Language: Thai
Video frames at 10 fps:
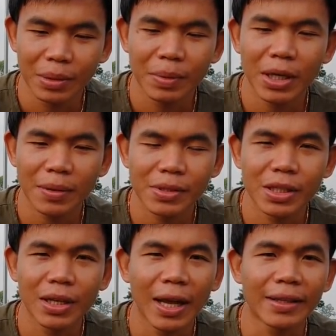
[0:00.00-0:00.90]
พี่พี่เอฟ
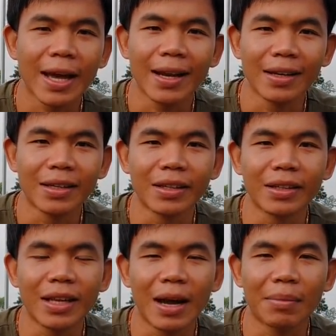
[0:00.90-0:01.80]
ซีหลายท่านเลย
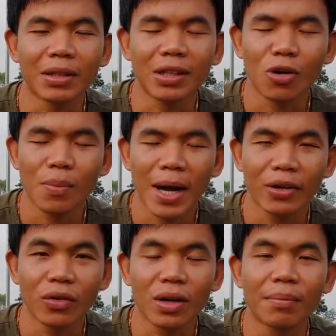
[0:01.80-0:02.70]
ถามกันเท่ามา
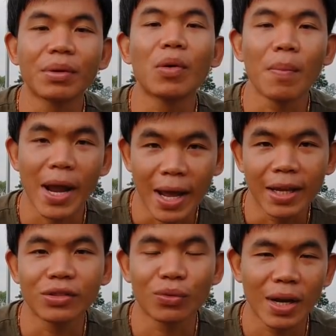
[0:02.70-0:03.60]
เกี่ยวกับระบบแอ
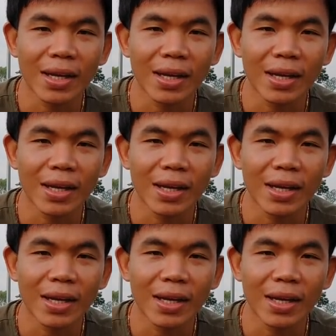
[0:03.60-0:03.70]
ร์โซ